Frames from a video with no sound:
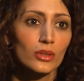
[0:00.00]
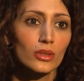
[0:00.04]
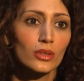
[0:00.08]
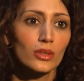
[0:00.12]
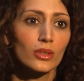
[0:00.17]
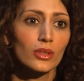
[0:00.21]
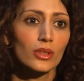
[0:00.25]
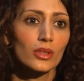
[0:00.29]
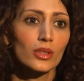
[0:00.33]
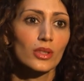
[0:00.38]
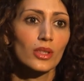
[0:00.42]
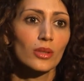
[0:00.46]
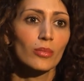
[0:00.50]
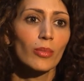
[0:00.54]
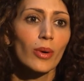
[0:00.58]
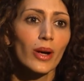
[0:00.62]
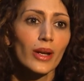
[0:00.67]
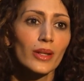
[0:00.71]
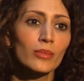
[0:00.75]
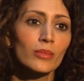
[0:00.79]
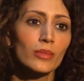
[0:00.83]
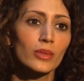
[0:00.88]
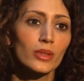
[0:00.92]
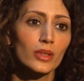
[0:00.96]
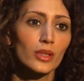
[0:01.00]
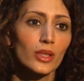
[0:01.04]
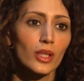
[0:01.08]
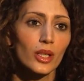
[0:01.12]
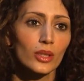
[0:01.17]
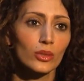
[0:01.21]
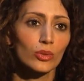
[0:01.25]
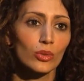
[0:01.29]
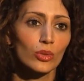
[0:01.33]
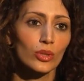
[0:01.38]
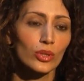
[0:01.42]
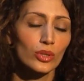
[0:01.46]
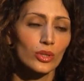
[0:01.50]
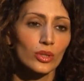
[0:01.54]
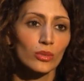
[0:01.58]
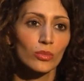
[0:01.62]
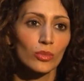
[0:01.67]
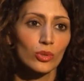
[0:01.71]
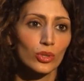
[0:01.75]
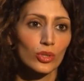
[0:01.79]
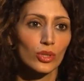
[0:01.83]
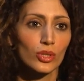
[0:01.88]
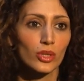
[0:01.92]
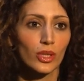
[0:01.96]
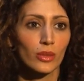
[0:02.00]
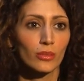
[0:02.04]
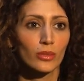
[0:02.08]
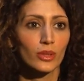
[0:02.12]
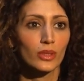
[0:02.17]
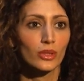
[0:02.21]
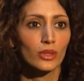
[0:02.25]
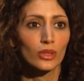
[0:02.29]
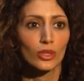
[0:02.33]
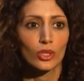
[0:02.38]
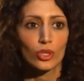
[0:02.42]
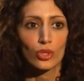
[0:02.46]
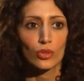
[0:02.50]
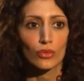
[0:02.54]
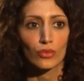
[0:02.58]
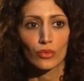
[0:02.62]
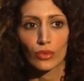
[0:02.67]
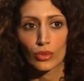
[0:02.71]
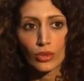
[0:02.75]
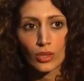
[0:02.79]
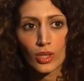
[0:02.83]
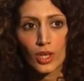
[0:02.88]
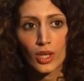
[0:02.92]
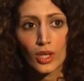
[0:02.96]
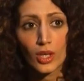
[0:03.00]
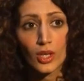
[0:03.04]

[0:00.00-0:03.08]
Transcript: неизгибаемые, которых не может сломить ничего,